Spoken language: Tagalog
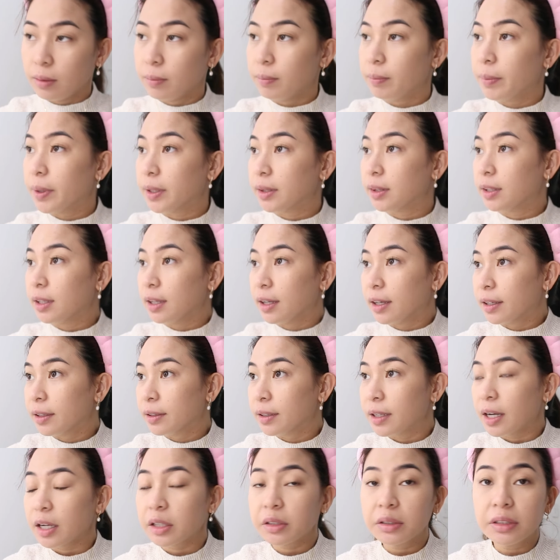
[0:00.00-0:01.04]
But
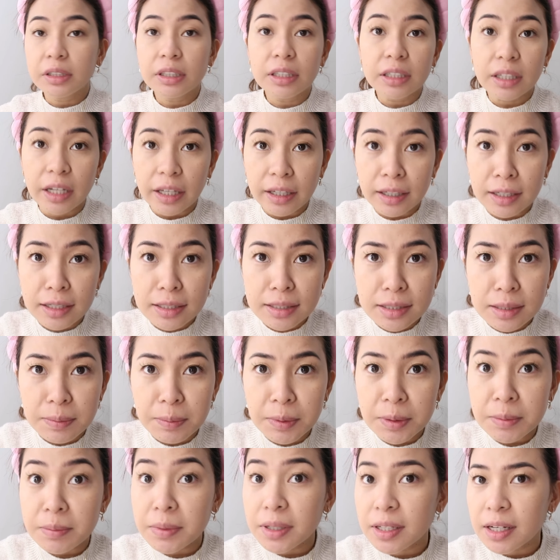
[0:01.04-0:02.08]
yeah, I really like kasi
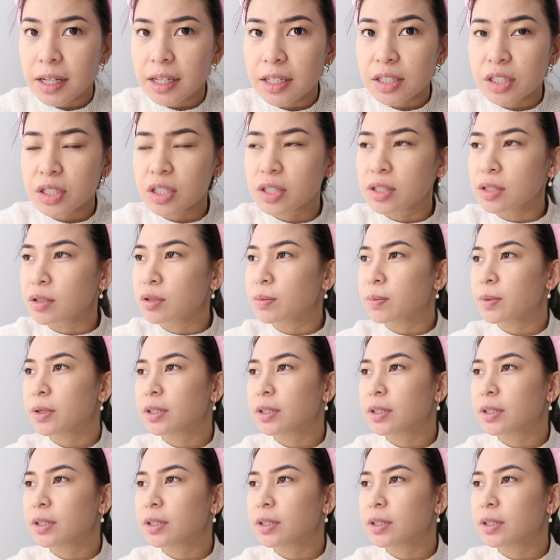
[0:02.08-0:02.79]
pag may lashes ako,